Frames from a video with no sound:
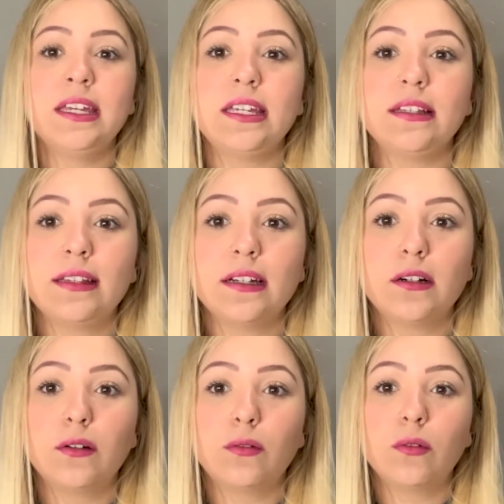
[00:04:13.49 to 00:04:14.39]

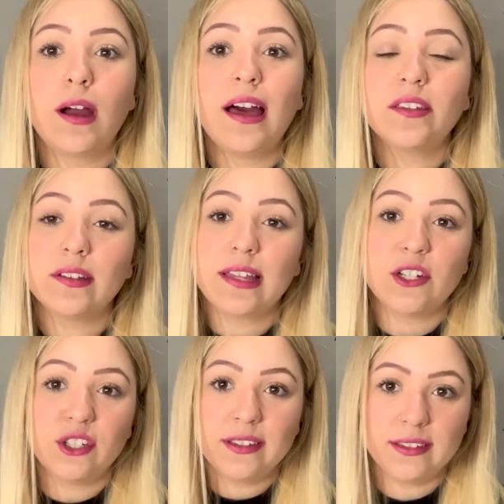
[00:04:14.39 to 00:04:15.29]
Então, as
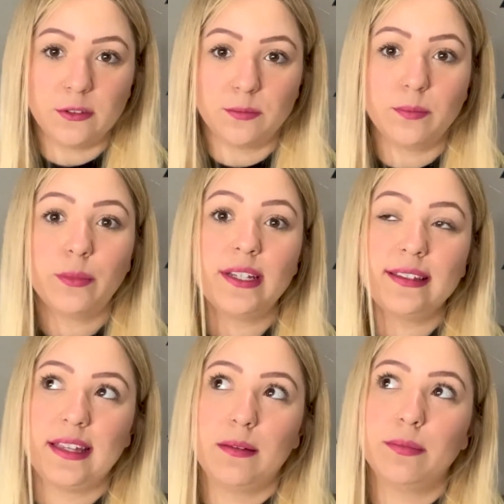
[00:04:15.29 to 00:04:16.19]
vantagens são, por
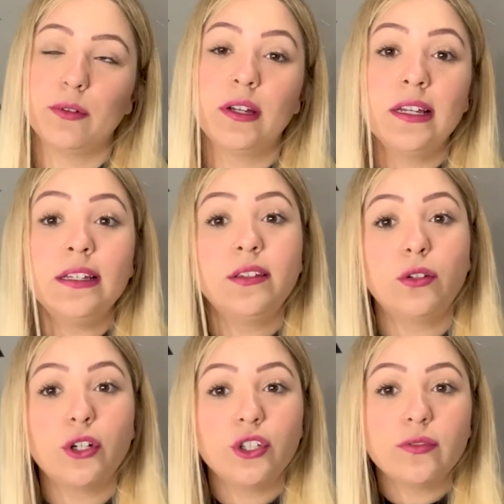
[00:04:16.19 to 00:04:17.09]
exemplo,
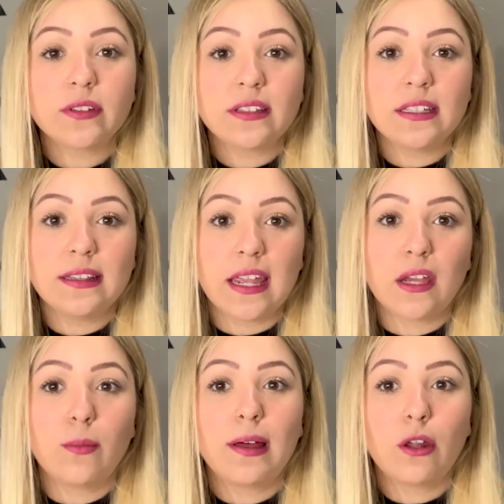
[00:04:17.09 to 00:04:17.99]
se hoje você tem
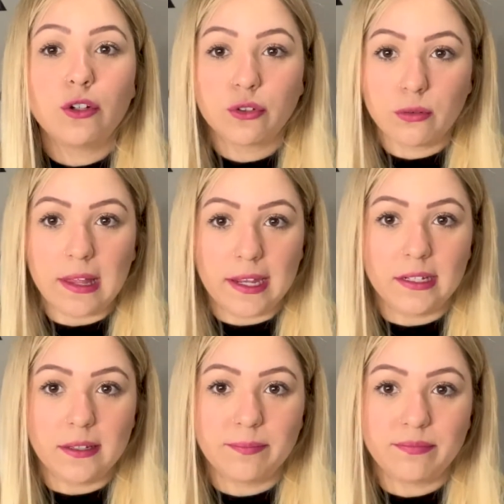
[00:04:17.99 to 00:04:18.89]
uma loja
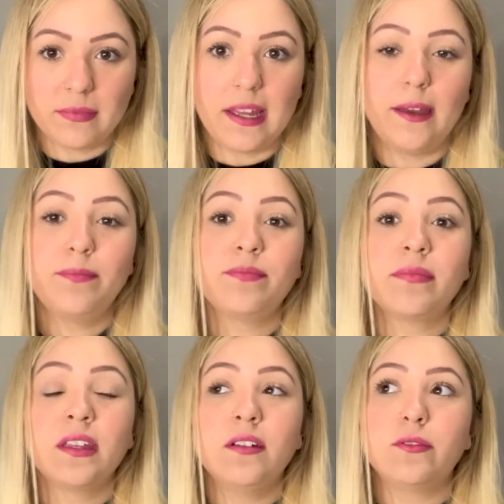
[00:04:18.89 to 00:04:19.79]
online, né?
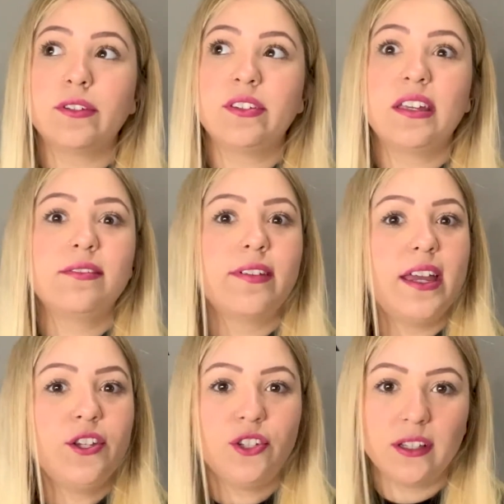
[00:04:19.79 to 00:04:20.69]
Você
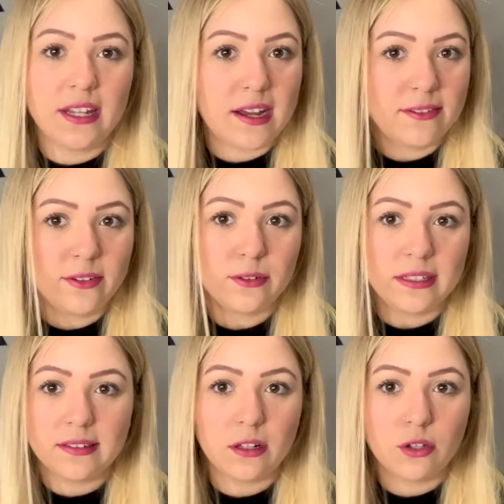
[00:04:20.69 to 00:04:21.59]
investe tráfego
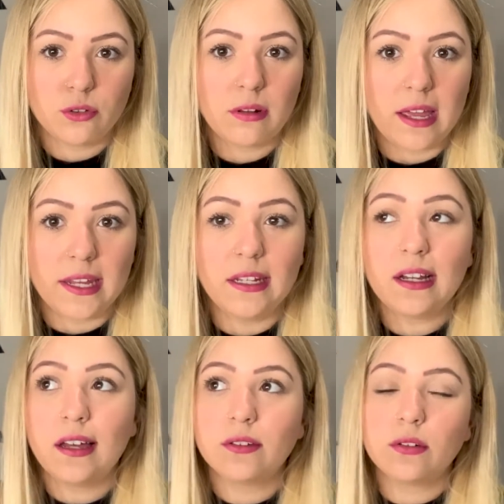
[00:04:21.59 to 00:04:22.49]
nessa loja online,
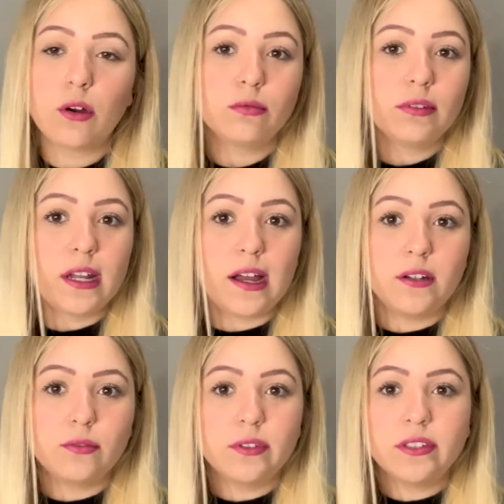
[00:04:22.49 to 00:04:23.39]
caso
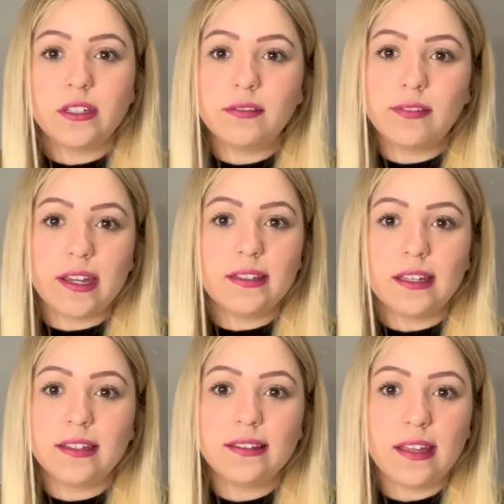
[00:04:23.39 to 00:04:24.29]
contrário, você não vai ter
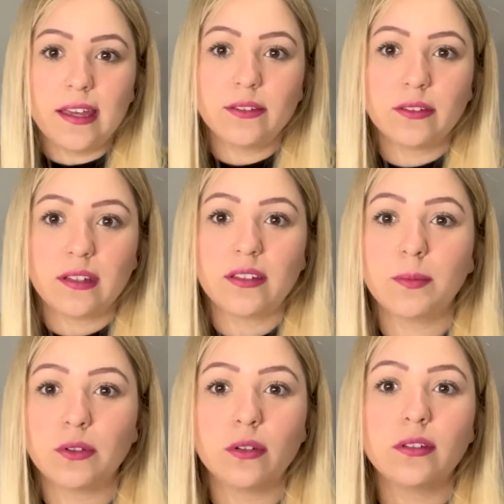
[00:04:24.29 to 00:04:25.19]
acesso, né? As
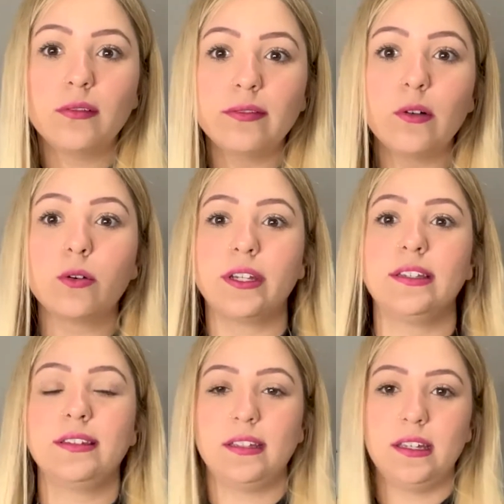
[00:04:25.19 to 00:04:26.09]
pessoas não vão
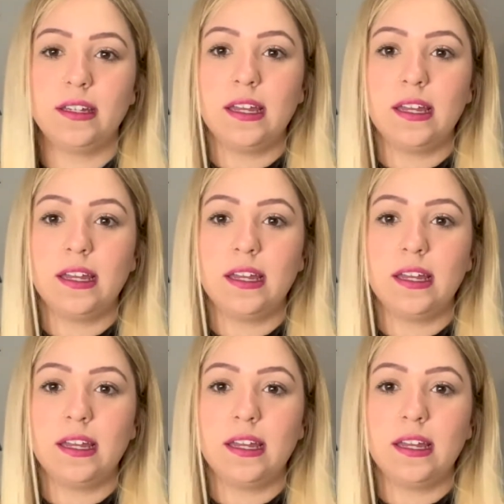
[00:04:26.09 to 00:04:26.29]
conhecer.